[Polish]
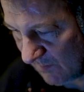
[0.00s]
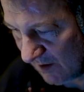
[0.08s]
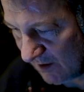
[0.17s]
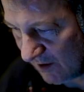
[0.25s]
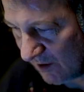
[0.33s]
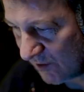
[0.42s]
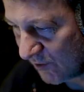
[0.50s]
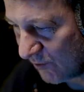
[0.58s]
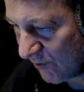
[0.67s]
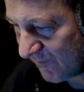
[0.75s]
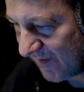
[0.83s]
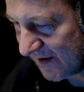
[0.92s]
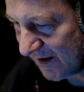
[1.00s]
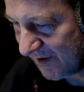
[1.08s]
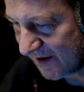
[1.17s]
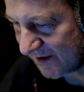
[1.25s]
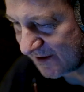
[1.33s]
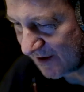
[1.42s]
mówi się o nim, że jest
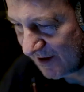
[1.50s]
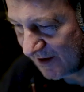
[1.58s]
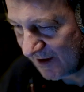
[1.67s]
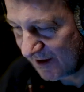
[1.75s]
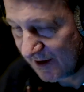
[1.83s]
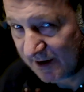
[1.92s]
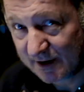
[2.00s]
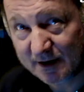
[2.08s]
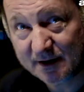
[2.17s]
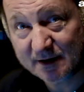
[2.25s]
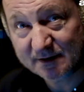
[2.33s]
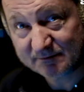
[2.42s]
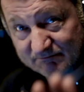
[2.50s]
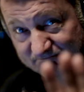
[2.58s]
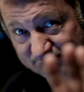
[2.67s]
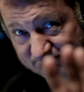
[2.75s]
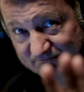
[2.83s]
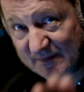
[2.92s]
polskim, polskim George'em
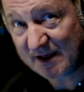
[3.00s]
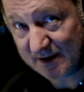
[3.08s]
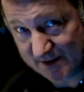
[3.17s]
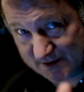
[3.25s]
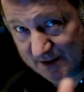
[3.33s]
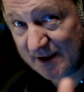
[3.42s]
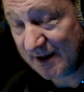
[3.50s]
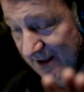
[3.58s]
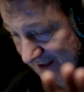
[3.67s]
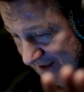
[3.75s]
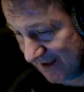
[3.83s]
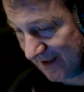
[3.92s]
Clooneyem, a Clooney